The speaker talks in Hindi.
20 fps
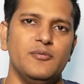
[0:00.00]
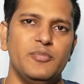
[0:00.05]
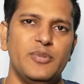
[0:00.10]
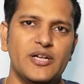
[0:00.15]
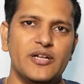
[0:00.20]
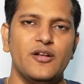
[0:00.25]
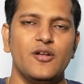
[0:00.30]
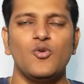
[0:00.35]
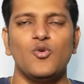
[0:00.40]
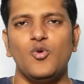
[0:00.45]

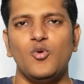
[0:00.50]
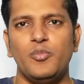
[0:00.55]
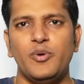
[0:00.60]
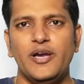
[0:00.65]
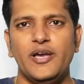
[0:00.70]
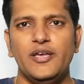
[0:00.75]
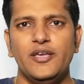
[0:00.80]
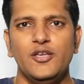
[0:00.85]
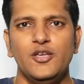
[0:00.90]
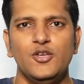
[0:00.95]
बेटर हो
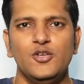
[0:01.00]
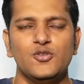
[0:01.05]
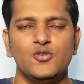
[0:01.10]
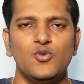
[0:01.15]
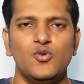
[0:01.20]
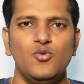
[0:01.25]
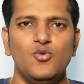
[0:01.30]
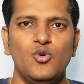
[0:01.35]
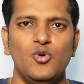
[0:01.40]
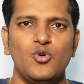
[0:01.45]
पाए
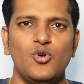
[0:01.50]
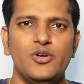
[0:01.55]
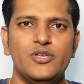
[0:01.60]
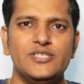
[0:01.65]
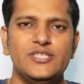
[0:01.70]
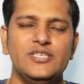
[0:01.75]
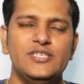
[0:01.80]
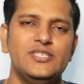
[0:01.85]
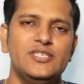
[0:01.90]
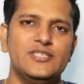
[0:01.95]
तो कौन
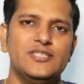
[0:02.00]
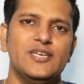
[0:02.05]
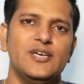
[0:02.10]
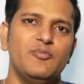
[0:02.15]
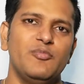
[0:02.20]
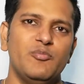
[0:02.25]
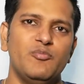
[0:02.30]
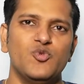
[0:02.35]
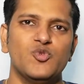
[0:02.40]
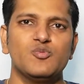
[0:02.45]
सी चीज़ें
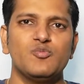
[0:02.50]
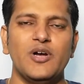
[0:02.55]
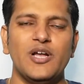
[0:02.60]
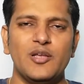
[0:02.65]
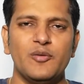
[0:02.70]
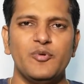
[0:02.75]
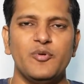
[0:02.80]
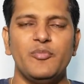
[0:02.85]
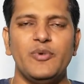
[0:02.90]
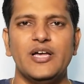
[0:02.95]
अब हम उस
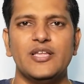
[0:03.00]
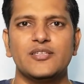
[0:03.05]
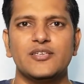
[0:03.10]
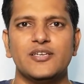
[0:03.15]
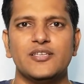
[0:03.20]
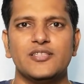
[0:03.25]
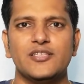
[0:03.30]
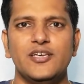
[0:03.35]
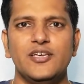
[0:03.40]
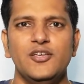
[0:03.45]
बारे में बात
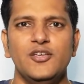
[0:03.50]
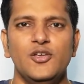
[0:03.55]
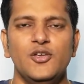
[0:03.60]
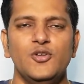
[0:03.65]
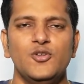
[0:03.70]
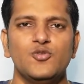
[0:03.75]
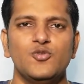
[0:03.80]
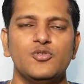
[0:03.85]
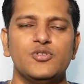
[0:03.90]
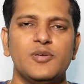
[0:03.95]
करते
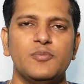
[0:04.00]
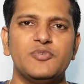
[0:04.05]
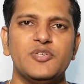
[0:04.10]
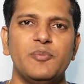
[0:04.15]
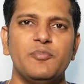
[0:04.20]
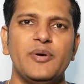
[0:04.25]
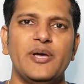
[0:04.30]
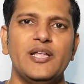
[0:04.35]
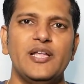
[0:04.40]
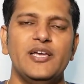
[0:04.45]
हैं तो सबसे
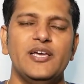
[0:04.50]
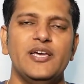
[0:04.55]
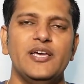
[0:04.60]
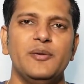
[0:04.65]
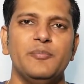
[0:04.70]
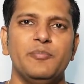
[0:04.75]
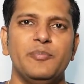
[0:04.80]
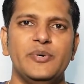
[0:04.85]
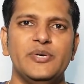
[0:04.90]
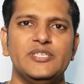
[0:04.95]
पहले
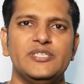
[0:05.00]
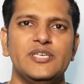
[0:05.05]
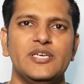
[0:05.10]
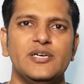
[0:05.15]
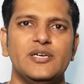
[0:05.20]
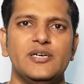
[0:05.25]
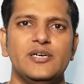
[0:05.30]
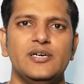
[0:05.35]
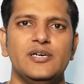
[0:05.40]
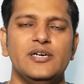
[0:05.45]
है
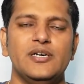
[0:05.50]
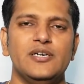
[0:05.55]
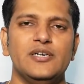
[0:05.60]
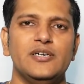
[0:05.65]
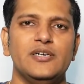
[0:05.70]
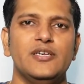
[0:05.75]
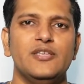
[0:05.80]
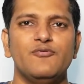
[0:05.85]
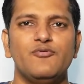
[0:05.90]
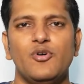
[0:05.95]
बेसिक
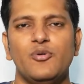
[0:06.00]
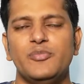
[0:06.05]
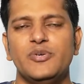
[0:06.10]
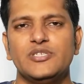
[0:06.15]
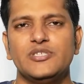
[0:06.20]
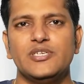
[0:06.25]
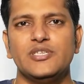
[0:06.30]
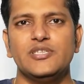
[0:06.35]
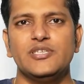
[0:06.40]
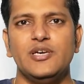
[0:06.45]

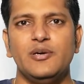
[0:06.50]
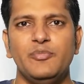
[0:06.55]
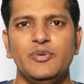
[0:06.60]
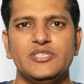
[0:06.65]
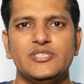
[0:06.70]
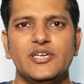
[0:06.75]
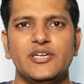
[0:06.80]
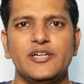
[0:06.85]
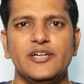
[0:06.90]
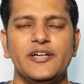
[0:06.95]
इन्फॉर्मेशन या
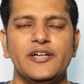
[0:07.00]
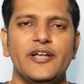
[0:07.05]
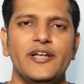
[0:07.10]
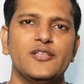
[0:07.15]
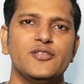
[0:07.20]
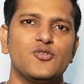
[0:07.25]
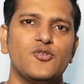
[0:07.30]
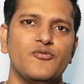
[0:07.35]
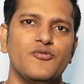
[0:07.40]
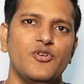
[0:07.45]
बेसिक
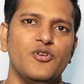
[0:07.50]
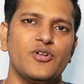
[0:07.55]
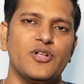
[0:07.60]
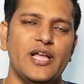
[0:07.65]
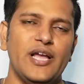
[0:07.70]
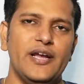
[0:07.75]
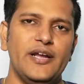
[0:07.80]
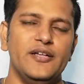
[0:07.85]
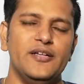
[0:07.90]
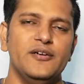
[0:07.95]
डिटेल्स ऑफ योर
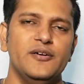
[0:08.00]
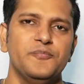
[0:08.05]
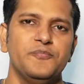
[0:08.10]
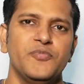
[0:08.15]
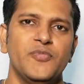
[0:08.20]
क्लाइंट